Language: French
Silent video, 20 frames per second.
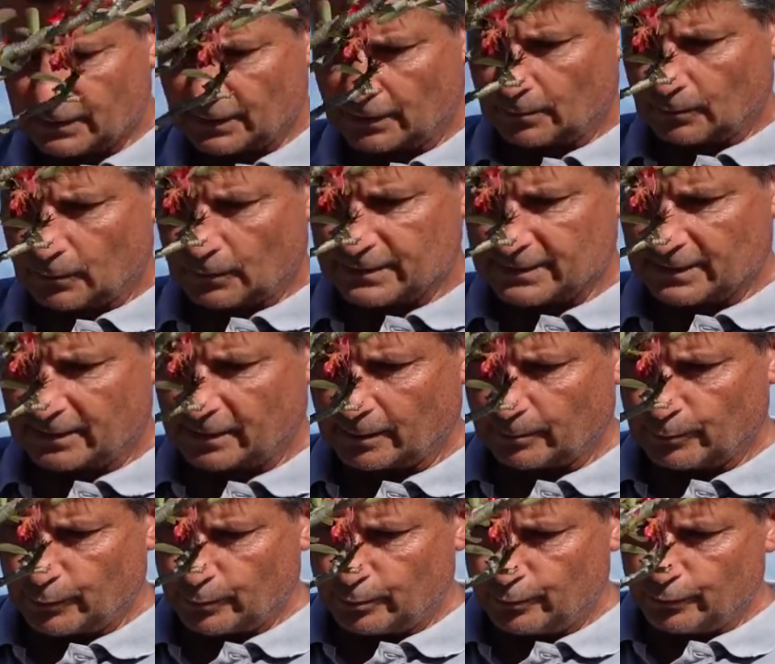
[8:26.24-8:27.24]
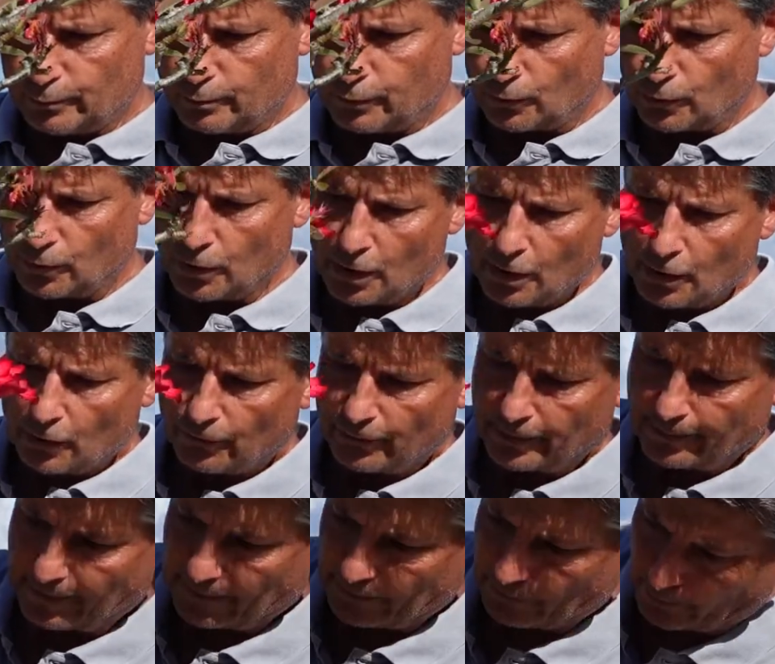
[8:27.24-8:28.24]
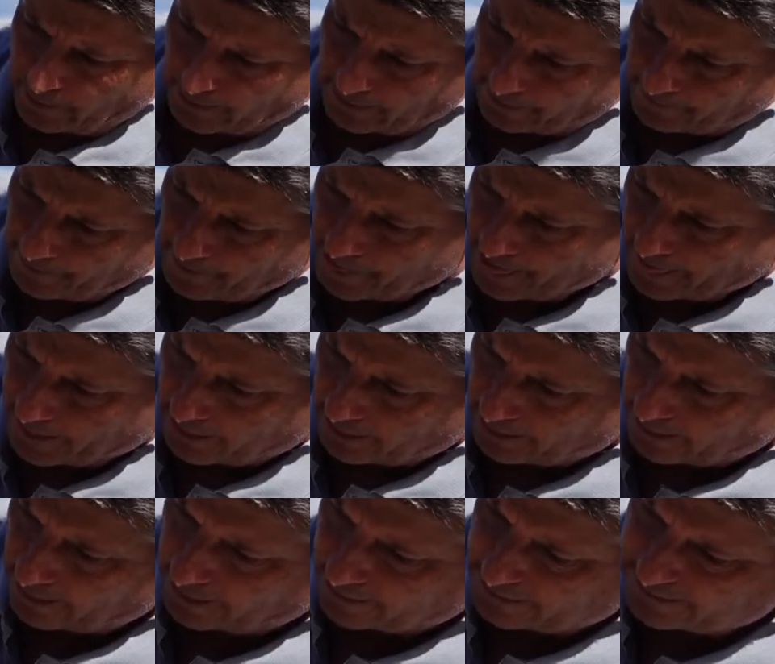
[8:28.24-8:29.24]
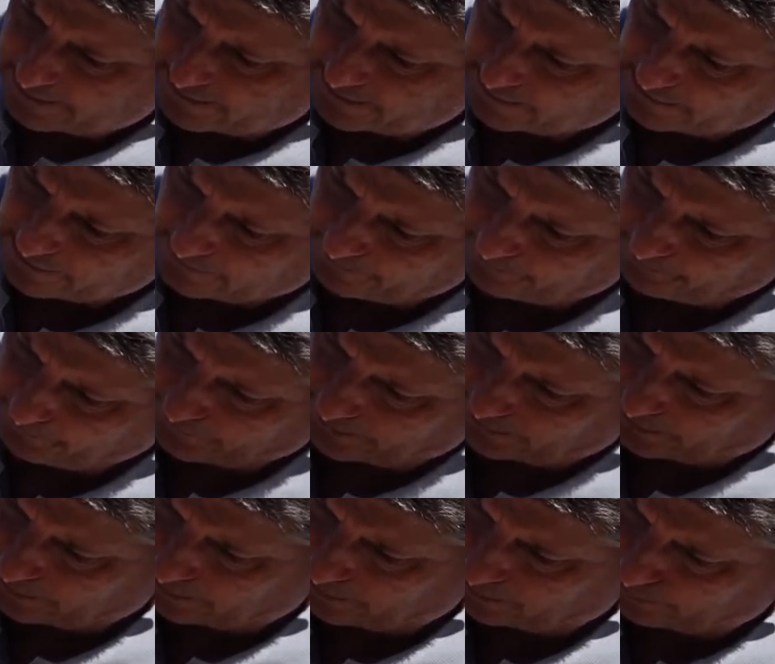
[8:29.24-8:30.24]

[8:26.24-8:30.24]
ça commence à être un peu plus beau. Vous voyez par exemple là, là ici, il y a